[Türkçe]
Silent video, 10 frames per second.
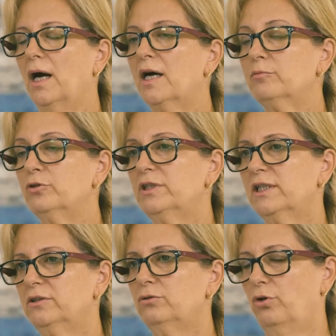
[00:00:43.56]
Harmoni
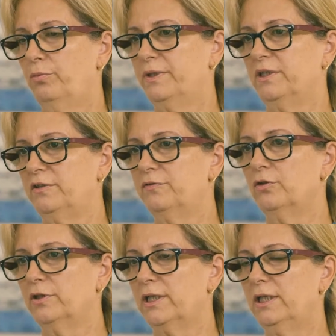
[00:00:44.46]
Kadın Kooperatifi
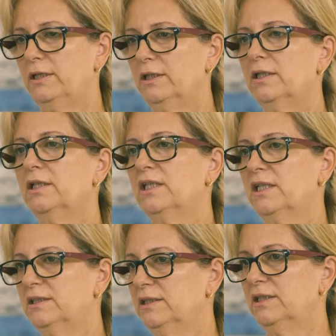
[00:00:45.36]
olarak
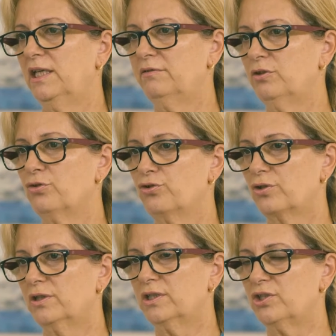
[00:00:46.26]
kadınlar ve çocuklar